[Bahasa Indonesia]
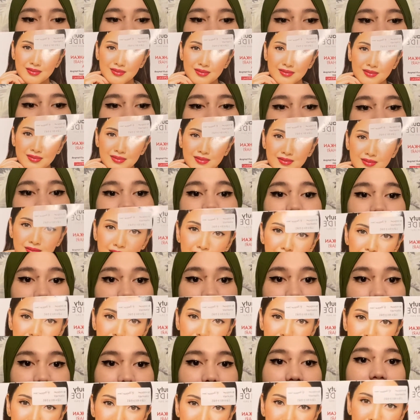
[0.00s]
uh,
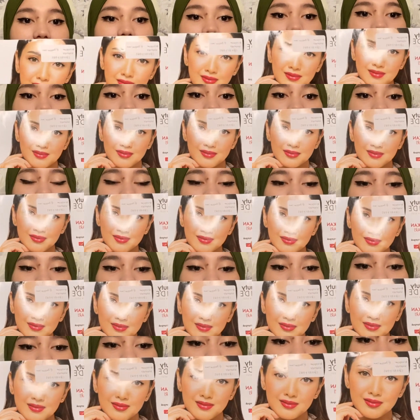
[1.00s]
disimak ya yang
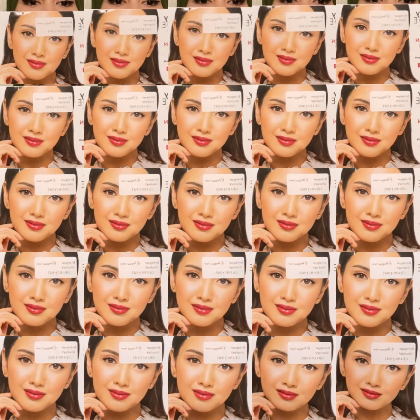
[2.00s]
aku
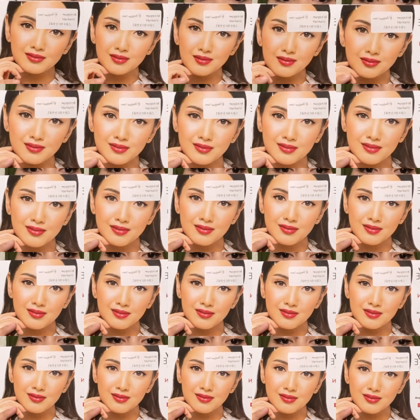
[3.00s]

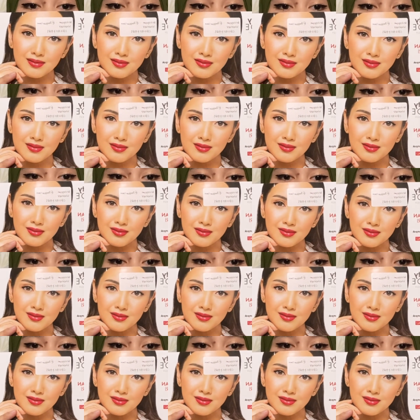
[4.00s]
arahin